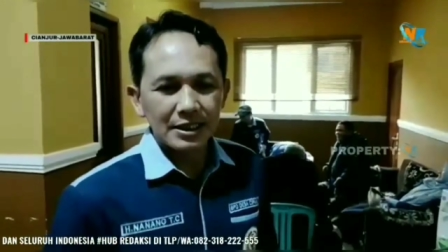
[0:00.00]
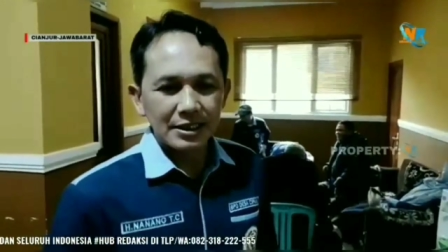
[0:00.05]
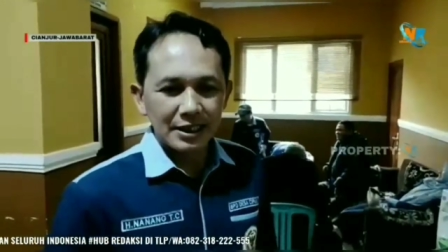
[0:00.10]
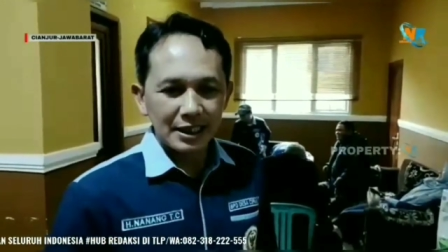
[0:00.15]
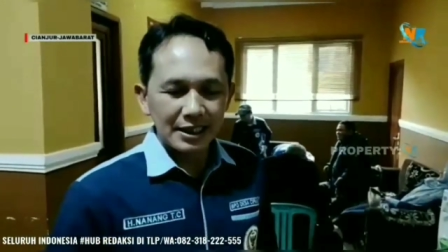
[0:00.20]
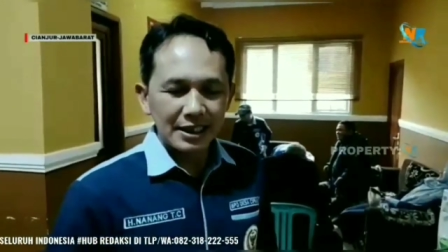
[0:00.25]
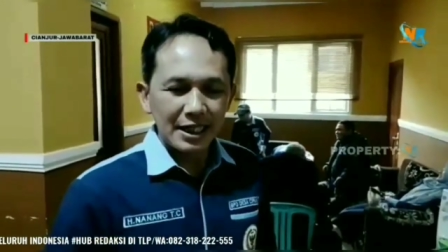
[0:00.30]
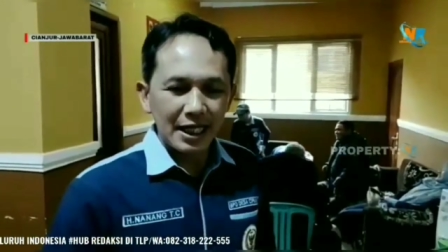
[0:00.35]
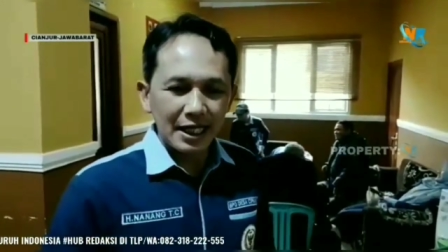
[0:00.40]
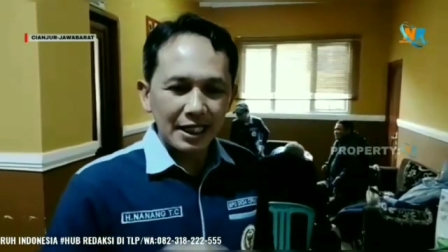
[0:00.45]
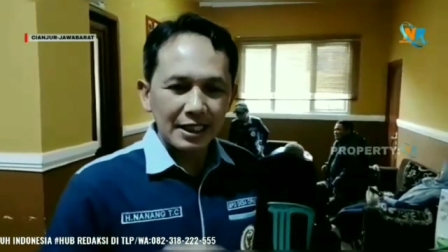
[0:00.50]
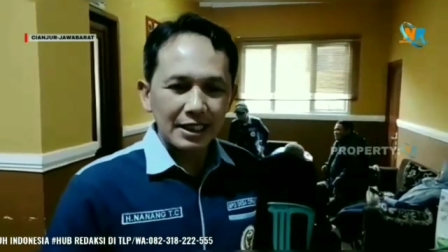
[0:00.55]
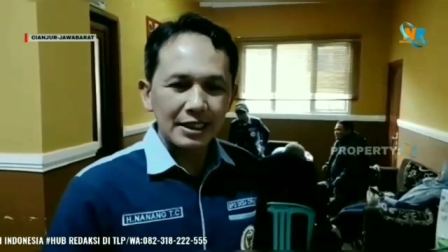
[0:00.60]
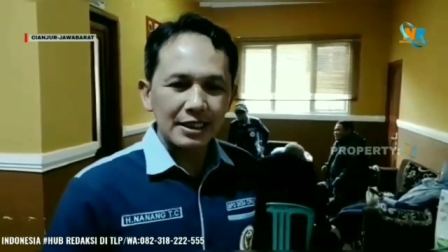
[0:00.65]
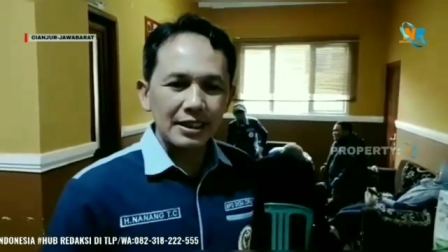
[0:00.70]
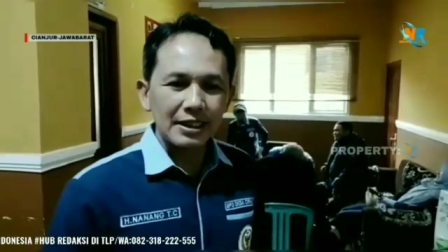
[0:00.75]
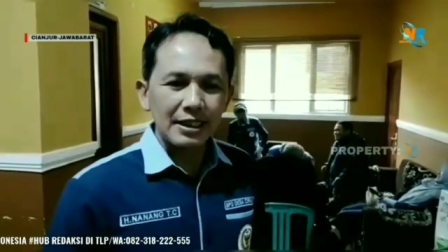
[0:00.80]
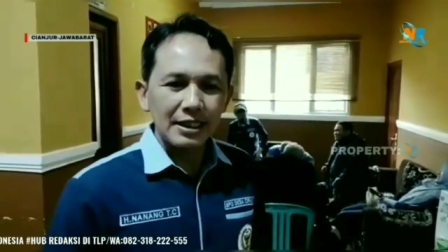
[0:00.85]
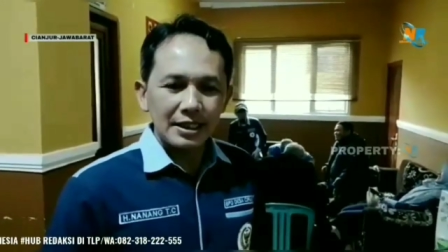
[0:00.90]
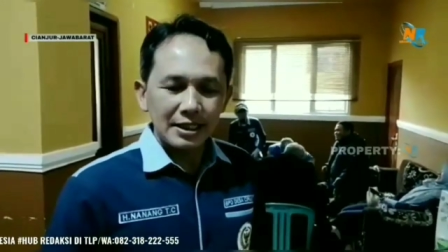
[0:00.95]
Jadi hari
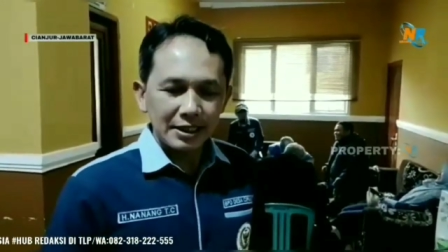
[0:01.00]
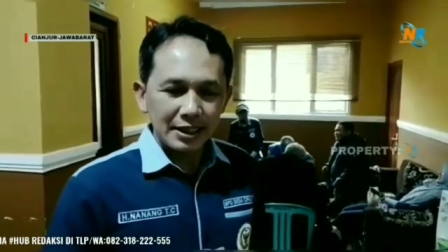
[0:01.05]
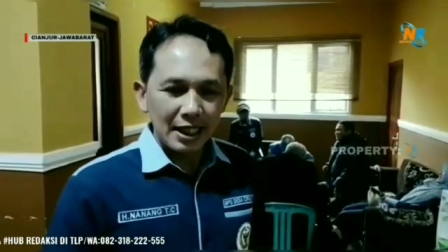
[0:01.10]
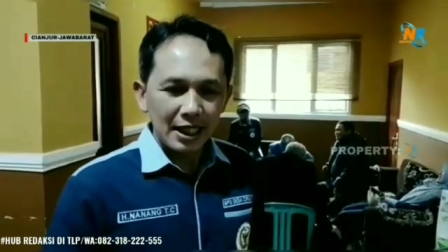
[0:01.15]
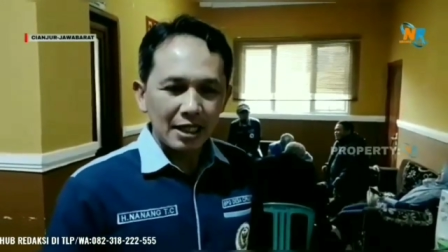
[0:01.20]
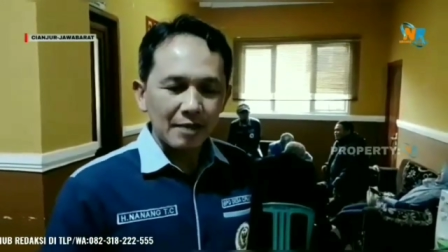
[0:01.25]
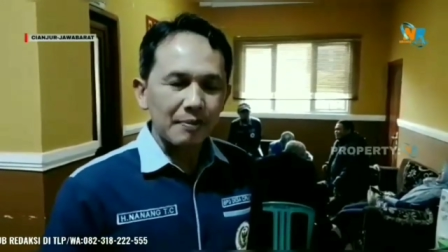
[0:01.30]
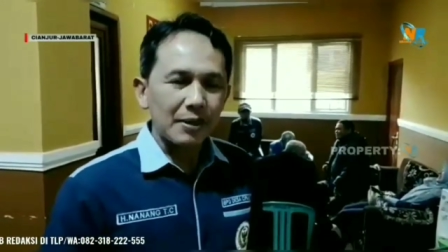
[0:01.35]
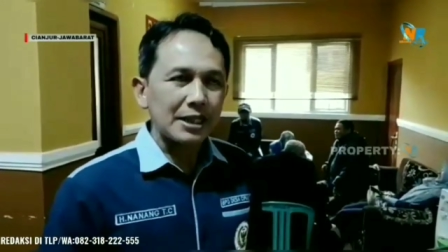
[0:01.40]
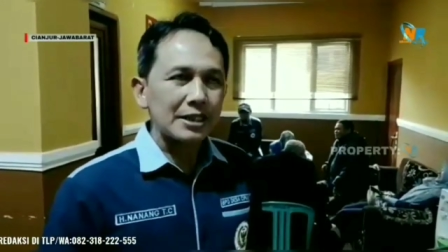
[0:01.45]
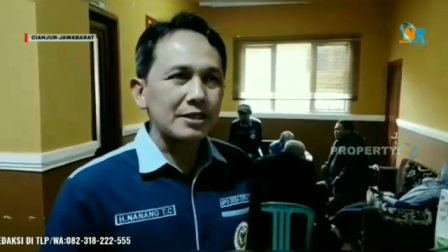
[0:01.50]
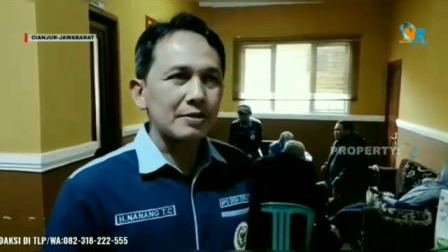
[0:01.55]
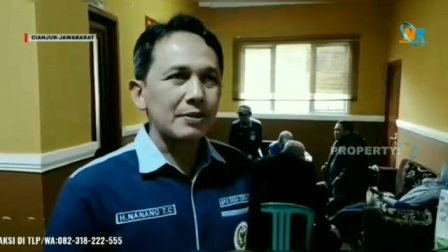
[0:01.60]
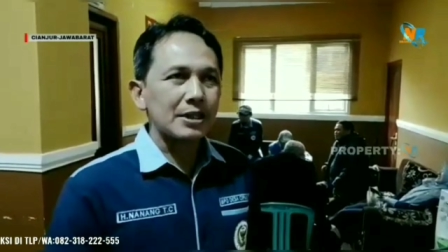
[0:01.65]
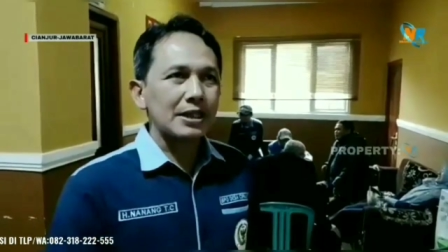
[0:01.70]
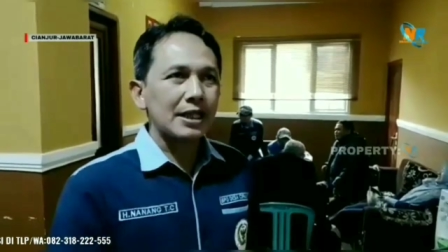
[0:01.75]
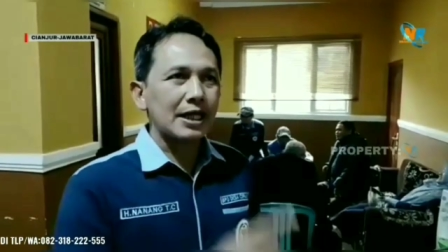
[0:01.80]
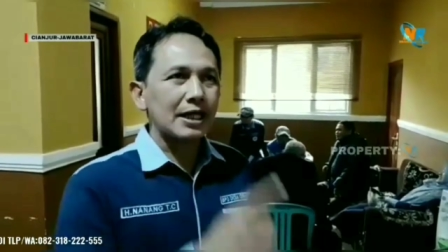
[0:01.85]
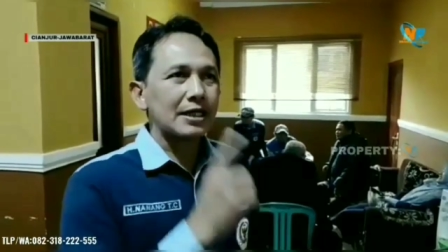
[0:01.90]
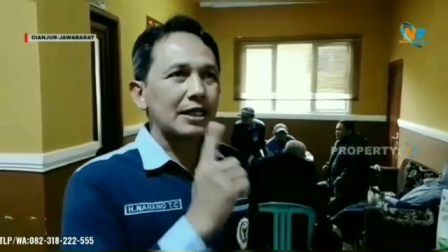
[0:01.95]
ini tanggapan
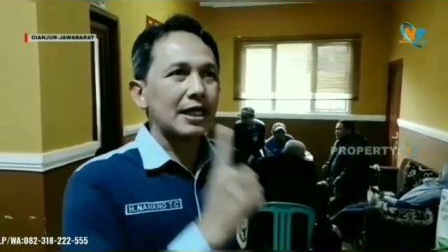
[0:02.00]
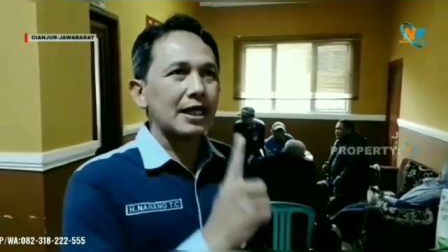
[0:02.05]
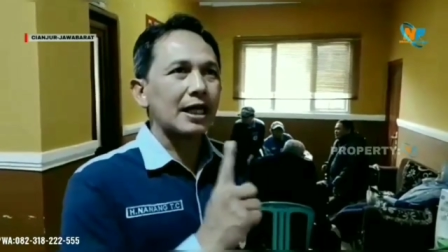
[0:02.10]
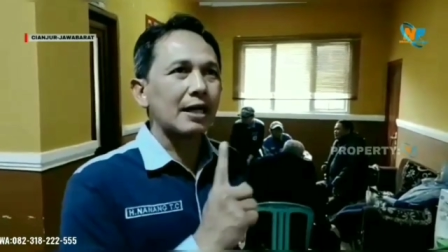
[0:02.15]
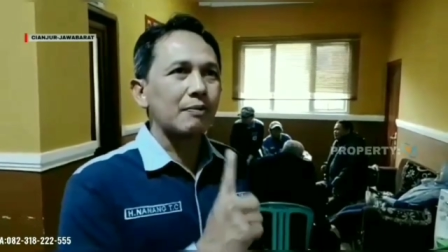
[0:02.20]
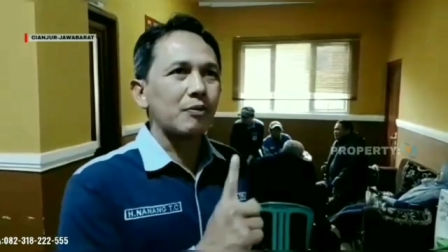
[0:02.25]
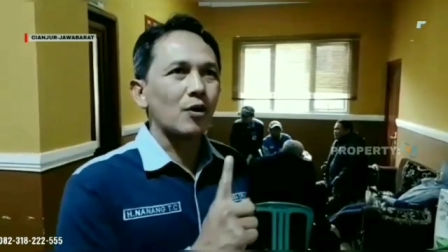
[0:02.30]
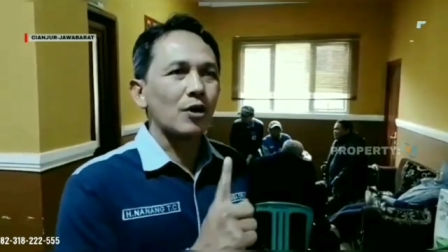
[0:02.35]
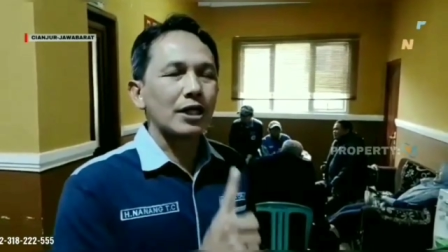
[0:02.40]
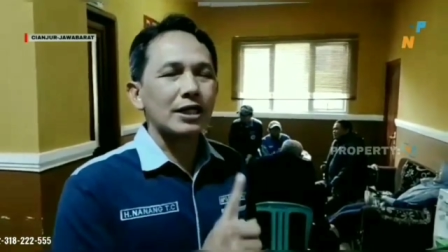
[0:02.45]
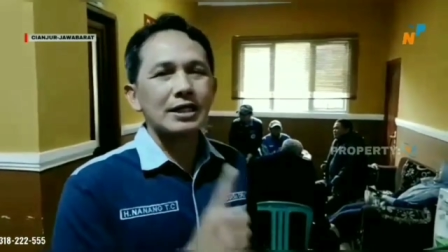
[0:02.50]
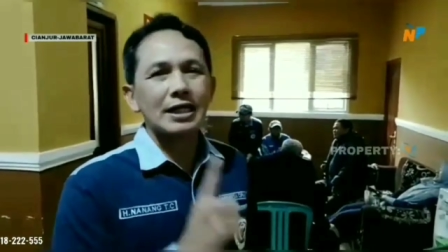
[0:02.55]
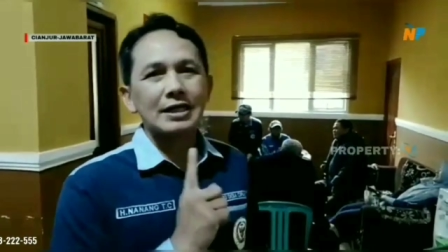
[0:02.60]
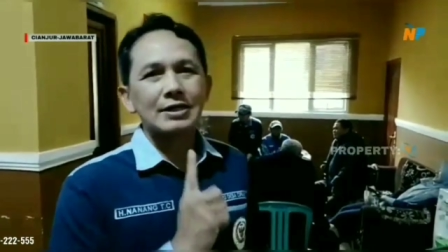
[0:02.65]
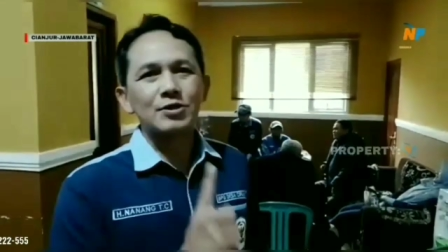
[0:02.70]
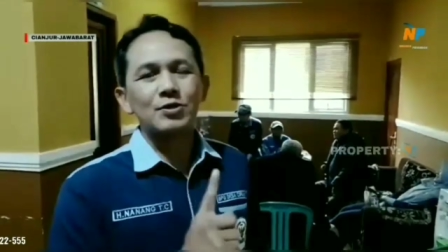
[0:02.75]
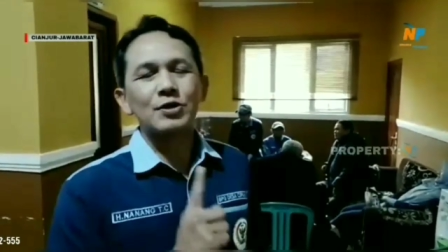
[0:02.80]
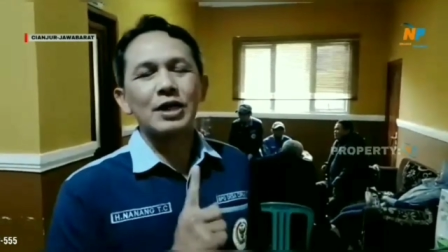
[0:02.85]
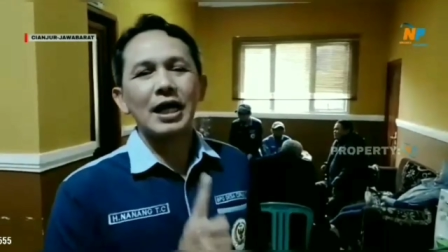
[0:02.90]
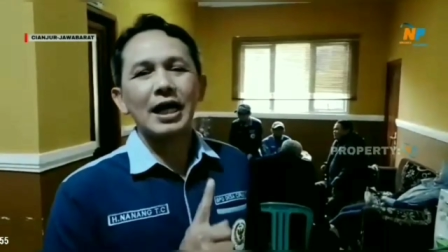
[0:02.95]
sementara dari laporan yang
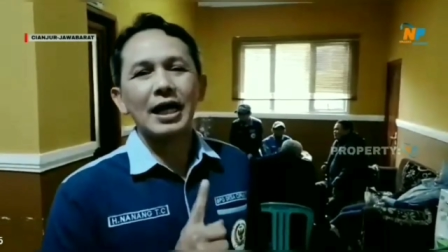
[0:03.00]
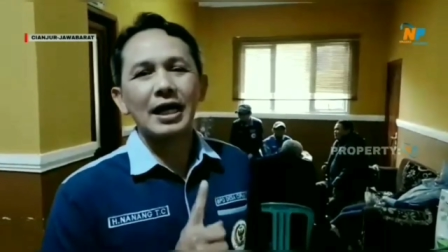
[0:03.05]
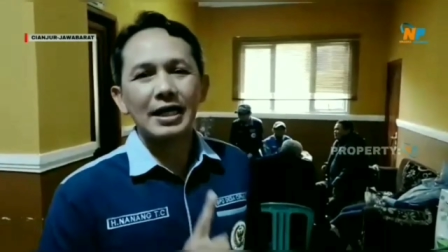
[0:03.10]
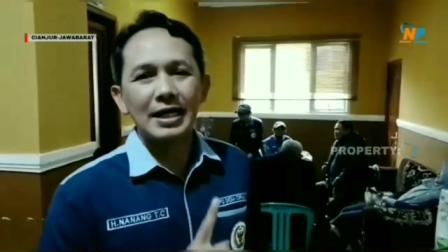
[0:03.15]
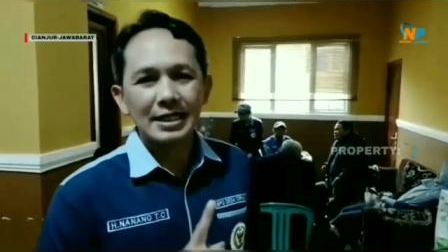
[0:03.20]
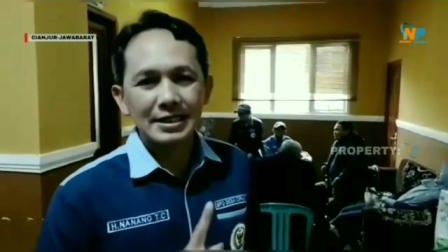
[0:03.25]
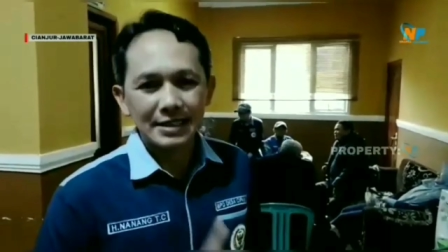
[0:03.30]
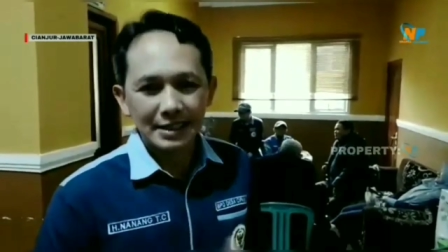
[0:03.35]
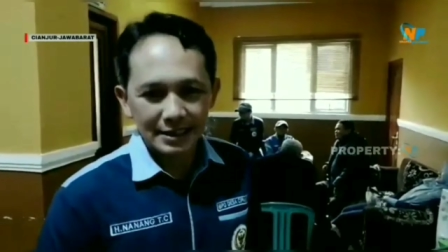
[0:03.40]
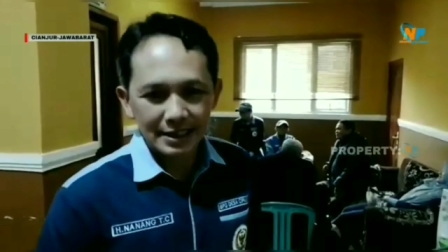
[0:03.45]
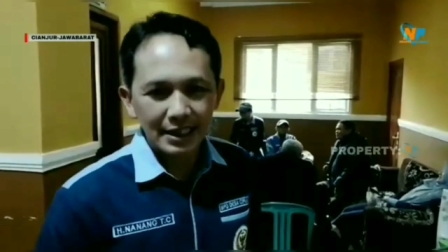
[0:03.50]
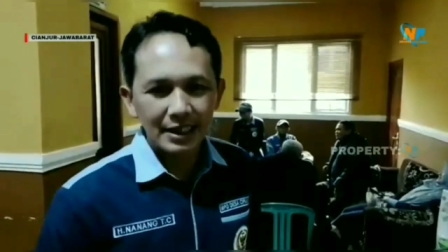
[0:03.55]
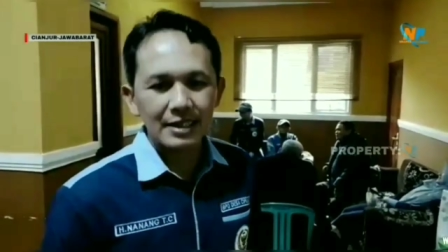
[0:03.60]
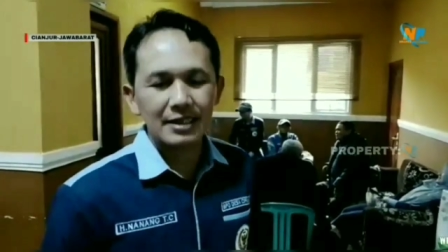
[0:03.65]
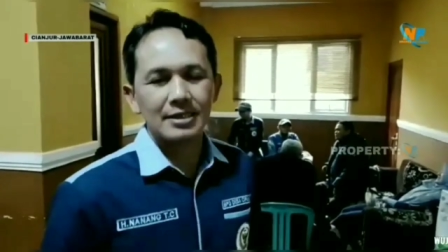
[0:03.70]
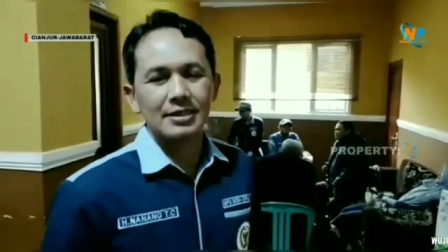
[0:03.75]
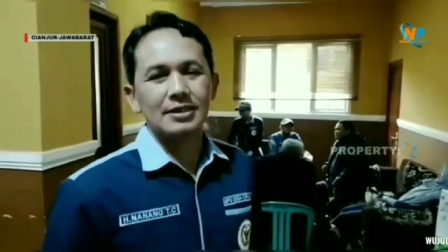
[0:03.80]
sudah ada saja